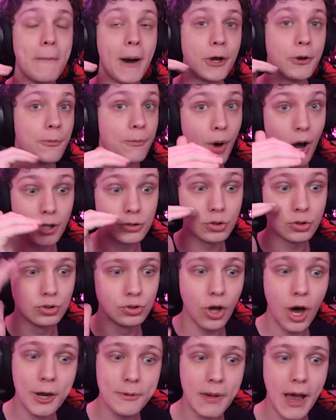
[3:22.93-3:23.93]
para o modo
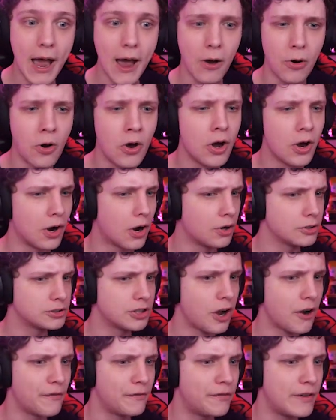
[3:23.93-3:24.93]
normal. Ou
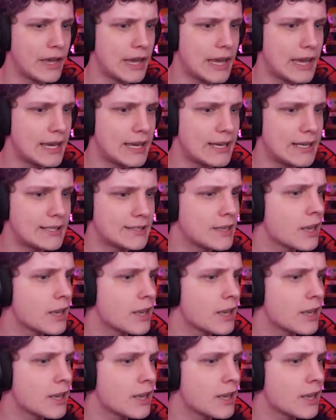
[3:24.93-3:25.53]
talvez,